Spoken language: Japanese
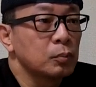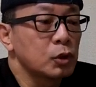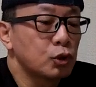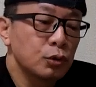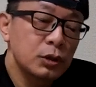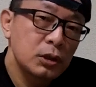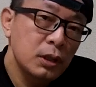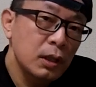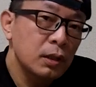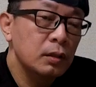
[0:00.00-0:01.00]
まあ、週1
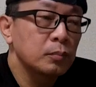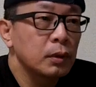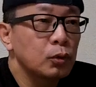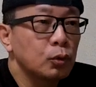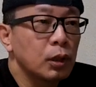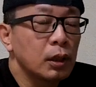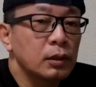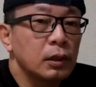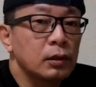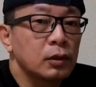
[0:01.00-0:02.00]
で、まあ、動画上
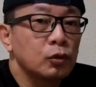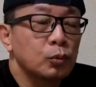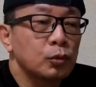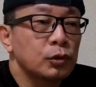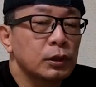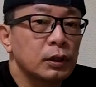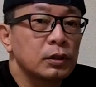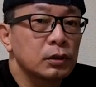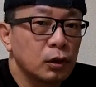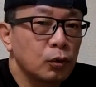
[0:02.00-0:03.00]
げたいなと思ってたん
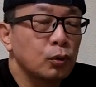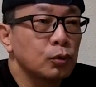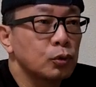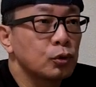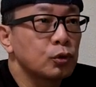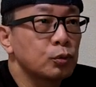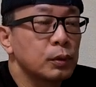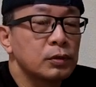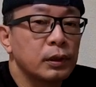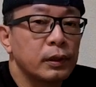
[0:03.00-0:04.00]
ですけどちょっと週
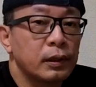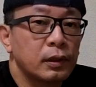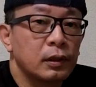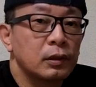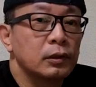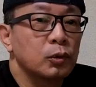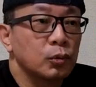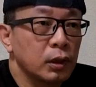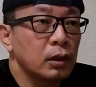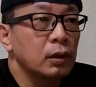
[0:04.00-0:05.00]
末上げられなかった
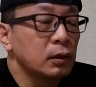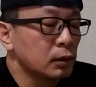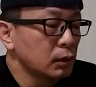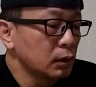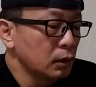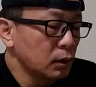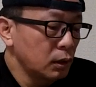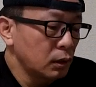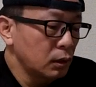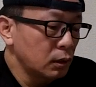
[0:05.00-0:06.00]
ので、
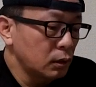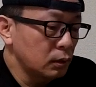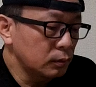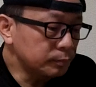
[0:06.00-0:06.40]
え